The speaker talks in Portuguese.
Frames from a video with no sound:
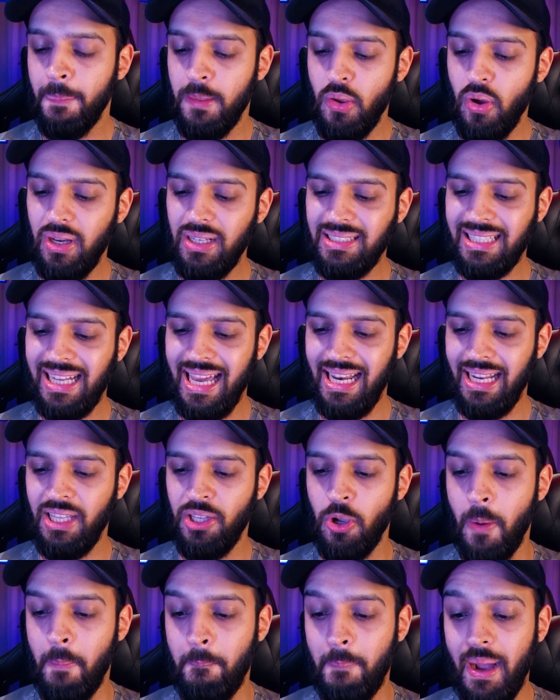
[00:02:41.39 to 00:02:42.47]
e olha esse cara
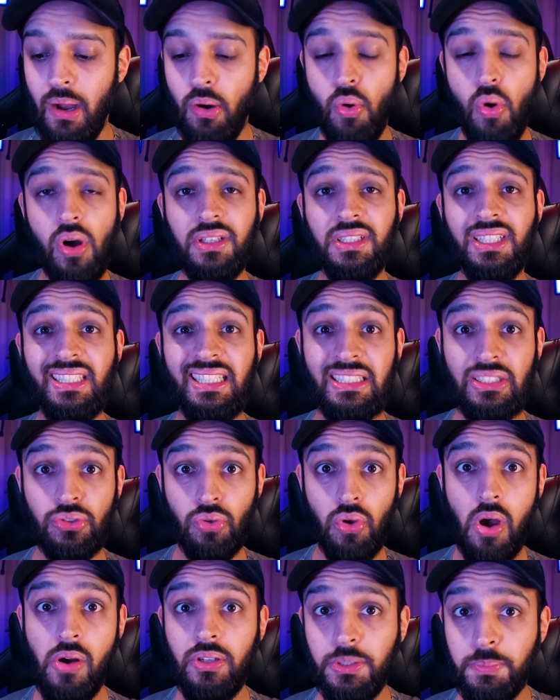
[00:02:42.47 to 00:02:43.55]
aqui, ó, pacote de
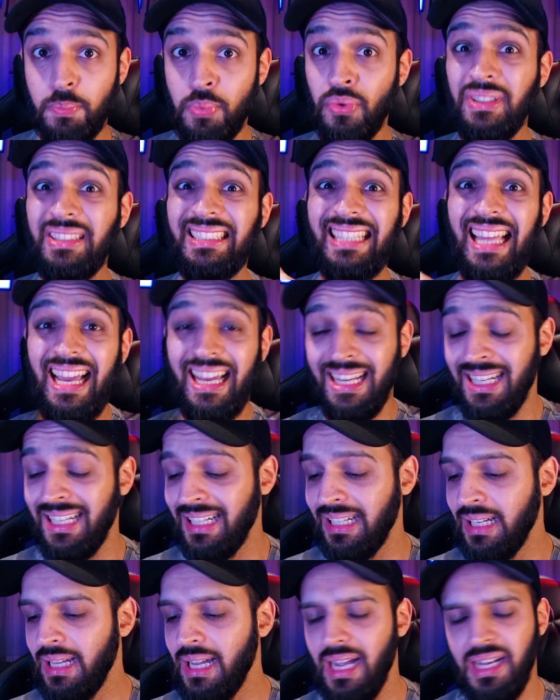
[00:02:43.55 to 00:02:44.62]
stories pro
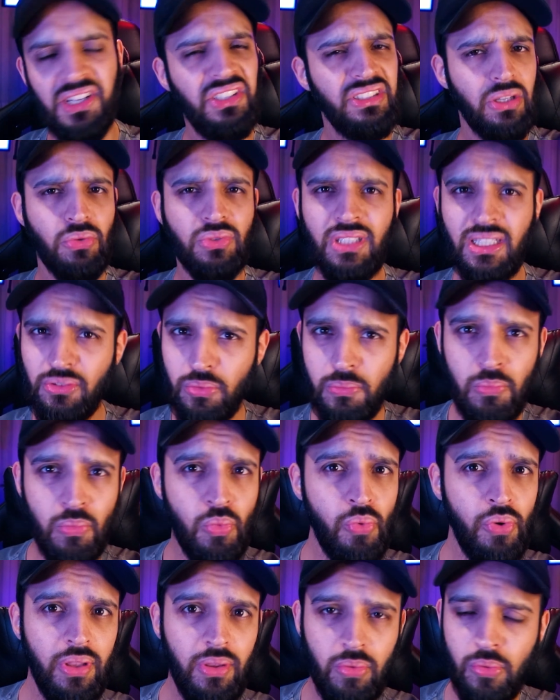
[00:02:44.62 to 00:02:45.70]
Instagram. A gente tá usando
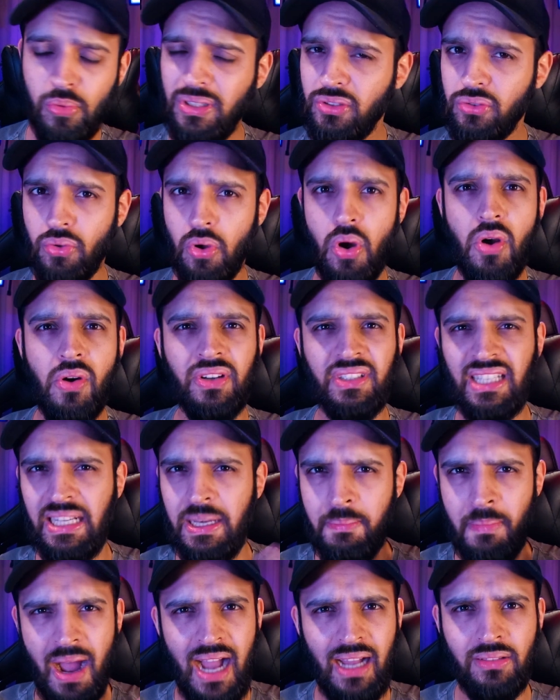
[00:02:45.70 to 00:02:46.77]
muito stories
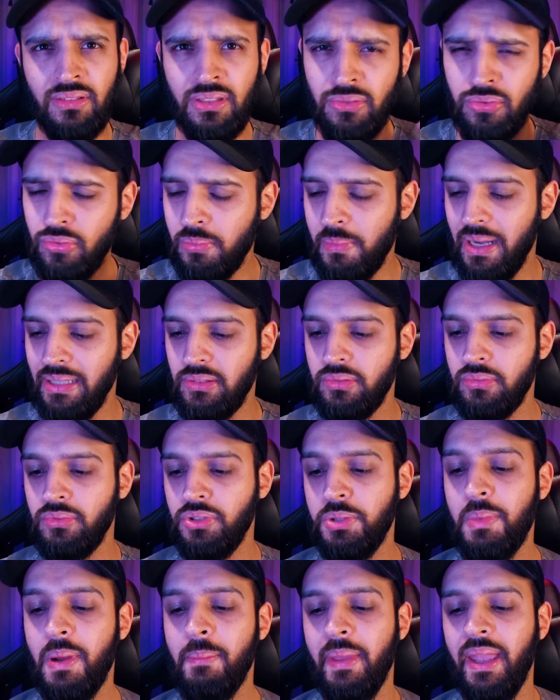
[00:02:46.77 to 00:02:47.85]
animado e tudo mais
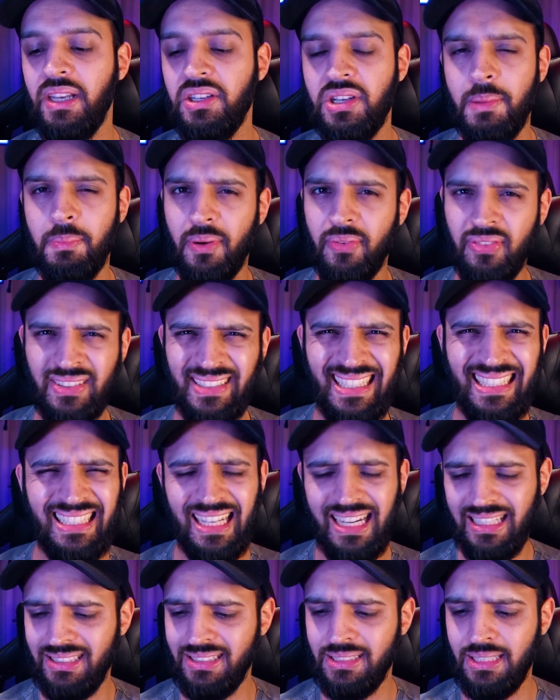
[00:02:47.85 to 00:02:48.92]
ultimamente, né, para fazer
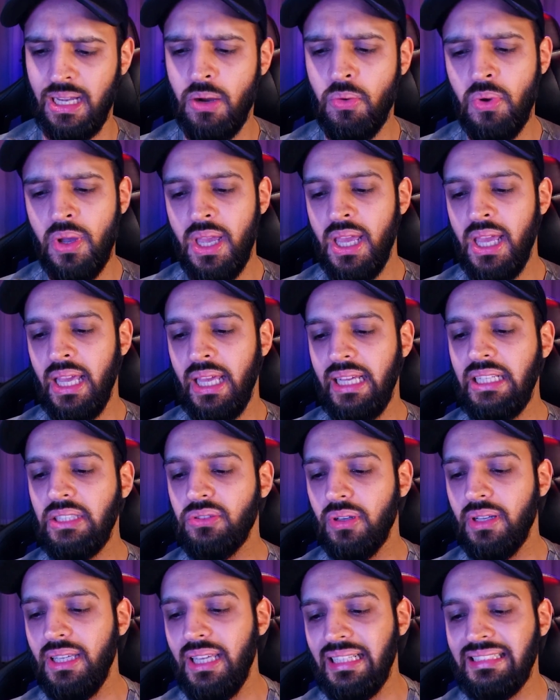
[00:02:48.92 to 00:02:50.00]
interação.
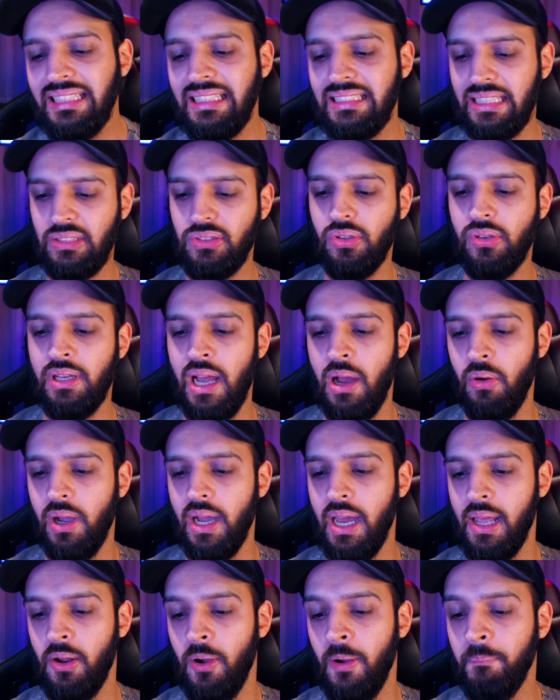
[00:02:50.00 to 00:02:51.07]
Isso aqui é sensacional,
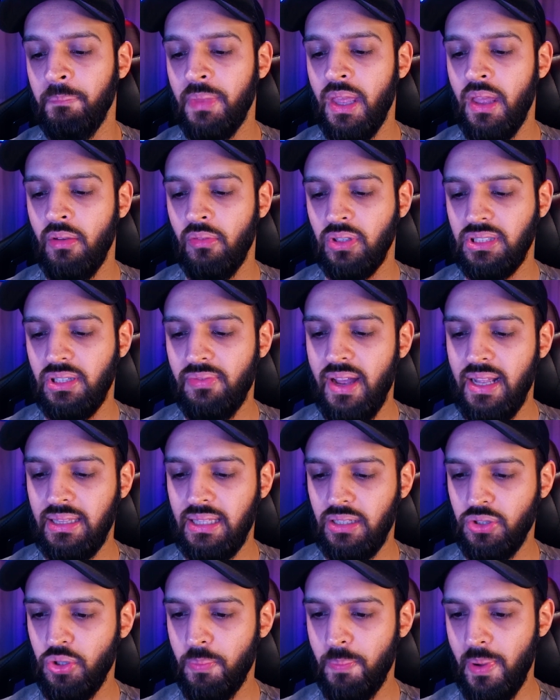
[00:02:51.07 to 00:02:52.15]
cara, ó. Você vai
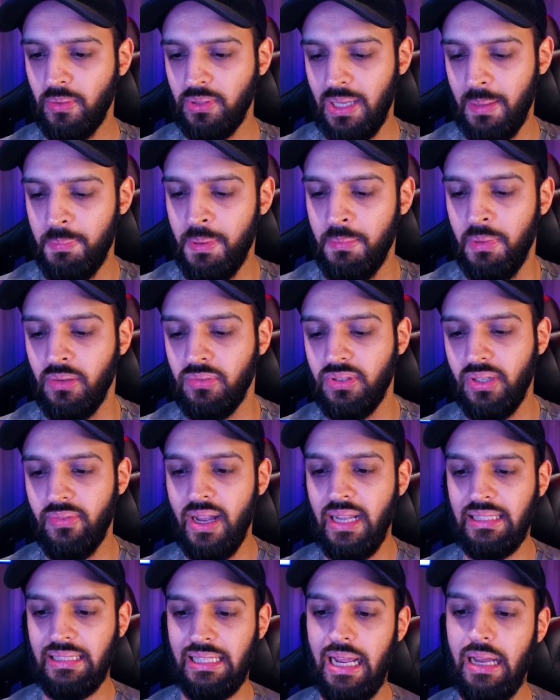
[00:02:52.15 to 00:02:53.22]
entrar, deixa eu pausar primeiro. Você
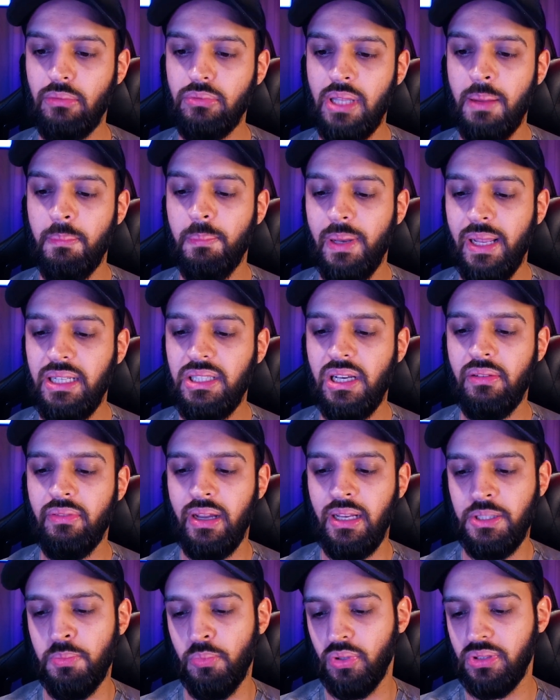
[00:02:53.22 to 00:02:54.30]
vai entrar, o template, ele
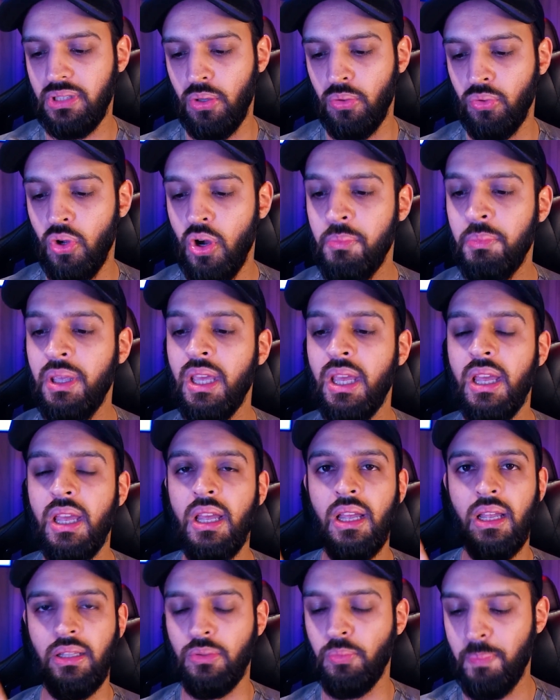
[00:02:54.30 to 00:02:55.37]
vai te mostrar o nome
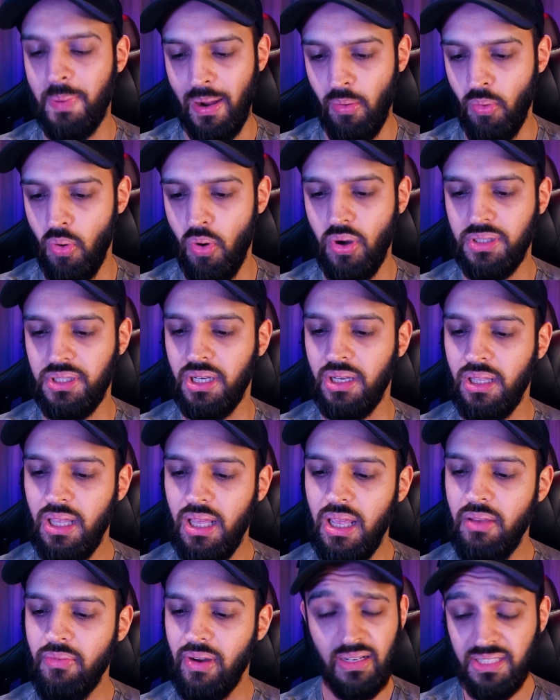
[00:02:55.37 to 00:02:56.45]
do pacote
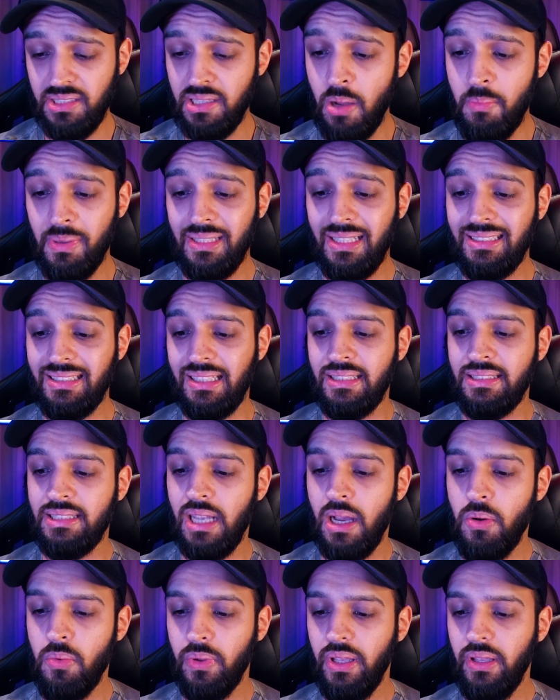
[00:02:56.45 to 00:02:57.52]
aqui, vai te dar uma
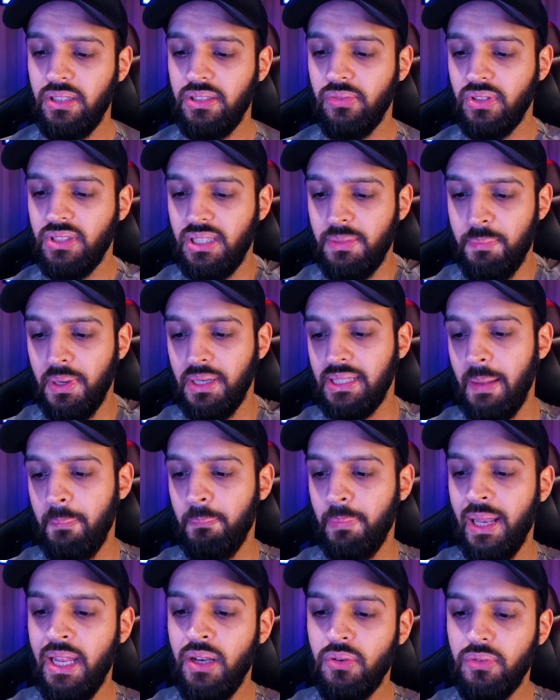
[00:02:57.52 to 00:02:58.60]
descrição e se você apertar
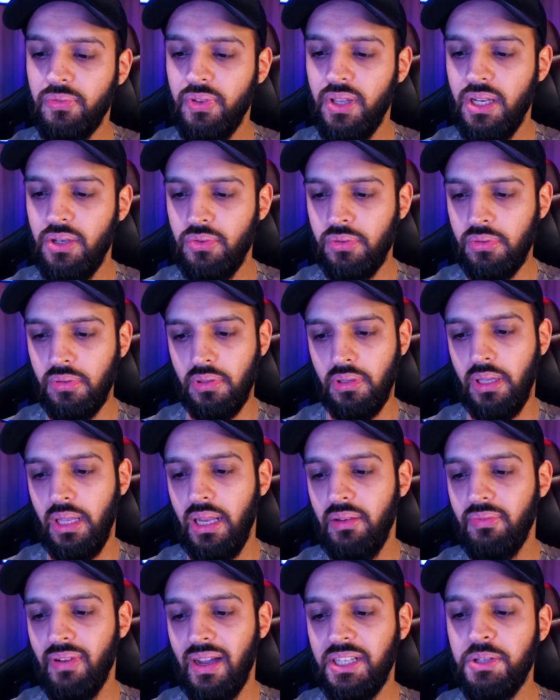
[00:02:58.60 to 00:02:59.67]
play no vídeo,
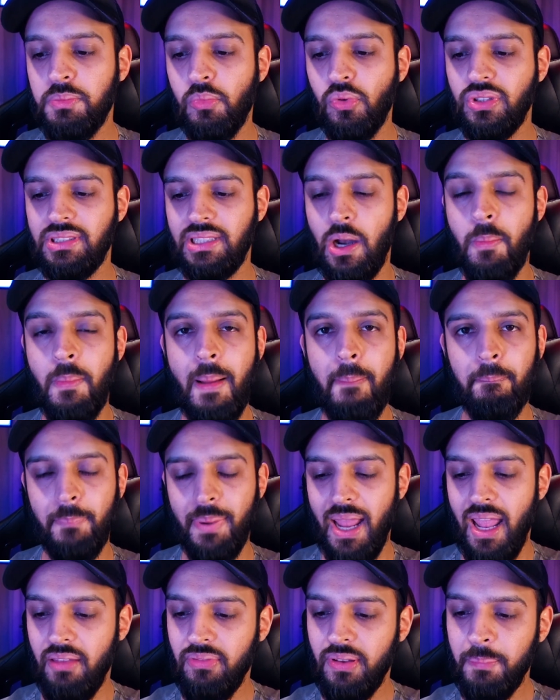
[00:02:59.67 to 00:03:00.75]
ele vai te mostrar uma
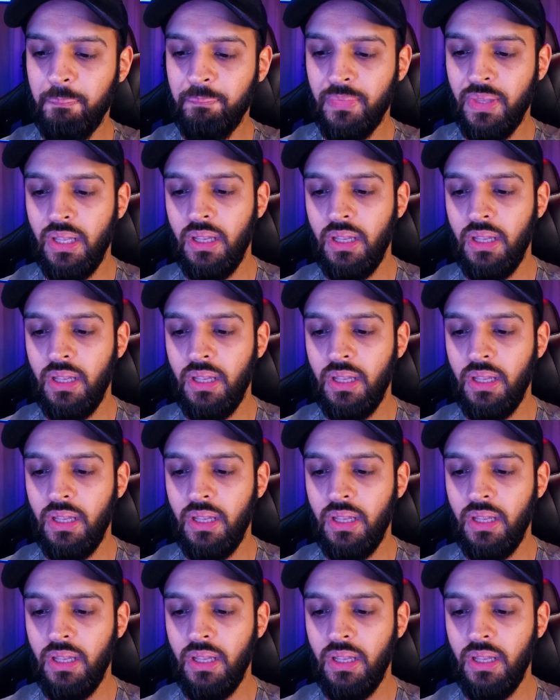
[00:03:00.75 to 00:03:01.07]
prévia